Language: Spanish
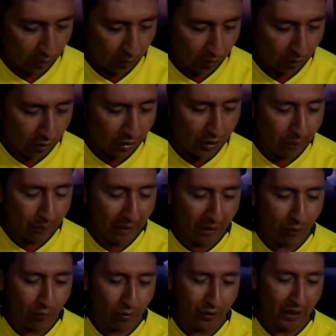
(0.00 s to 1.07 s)
Otra
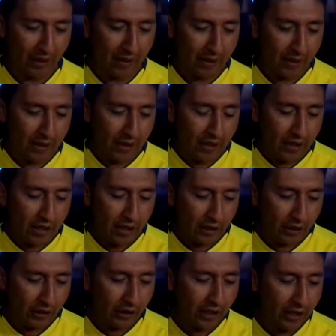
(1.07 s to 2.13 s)
pregunta,
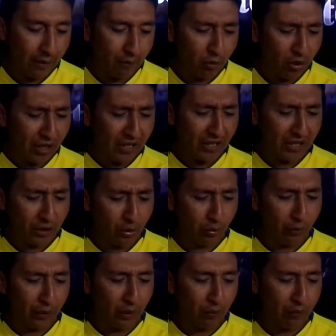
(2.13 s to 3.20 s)
¿te demoras en
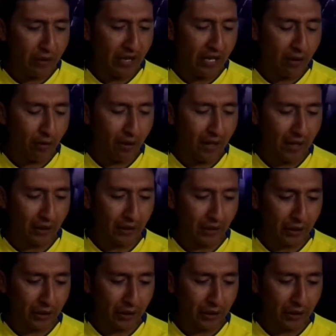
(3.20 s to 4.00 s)
subir un video a